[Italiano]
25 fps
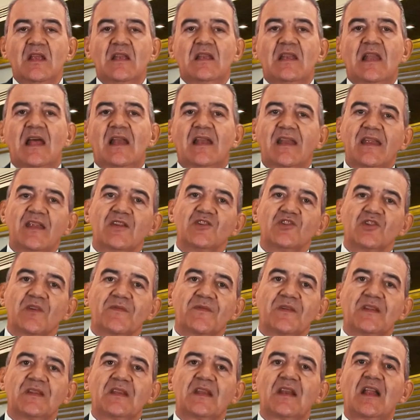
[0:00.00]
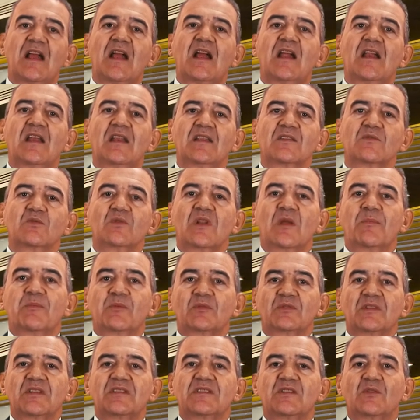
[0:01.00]
La legge federale sulla
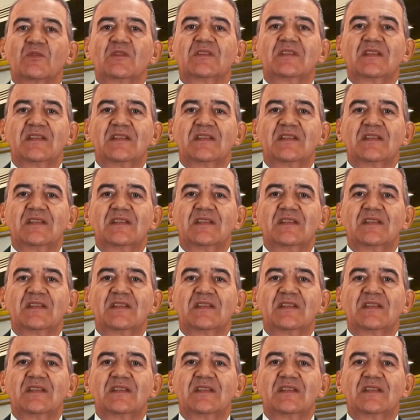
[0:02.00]
protezione